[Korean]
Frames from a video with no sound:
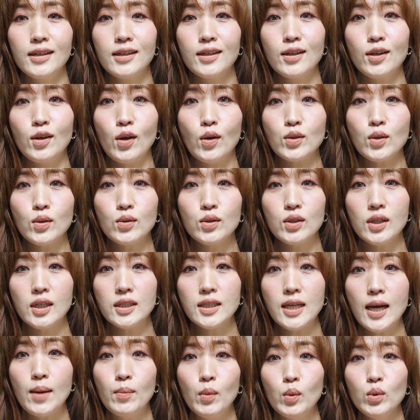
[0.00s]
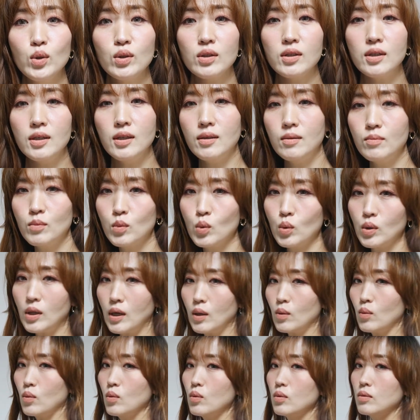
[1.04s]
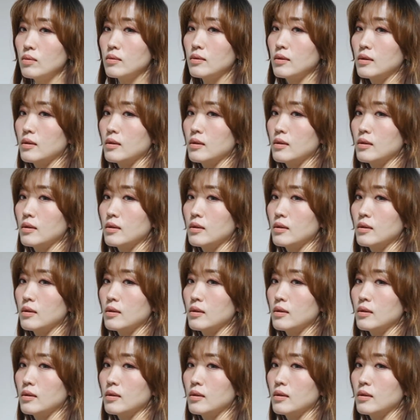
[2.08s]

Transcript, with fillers: 그 여성들의 잠옷 느낌도 나고